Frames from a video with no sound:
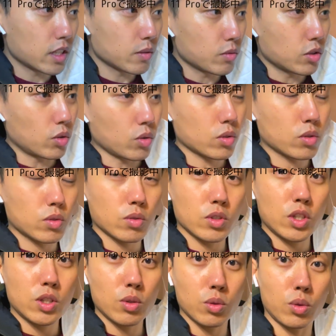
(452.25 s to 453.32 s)
でも本当
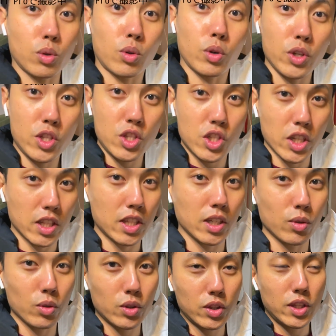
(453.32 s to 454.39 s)
に人どこ行っちゃった
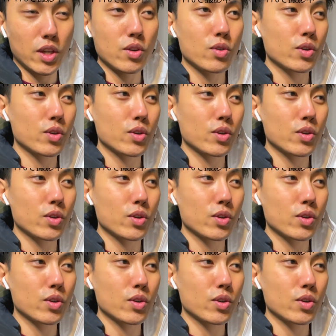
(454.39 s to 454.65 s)
のってい